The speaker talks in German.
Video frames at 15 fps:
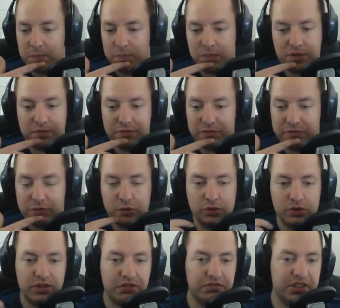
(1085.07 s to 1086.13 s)
beim
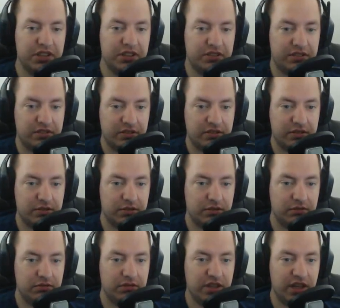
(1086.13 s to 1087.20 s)
Füllen wenigstens den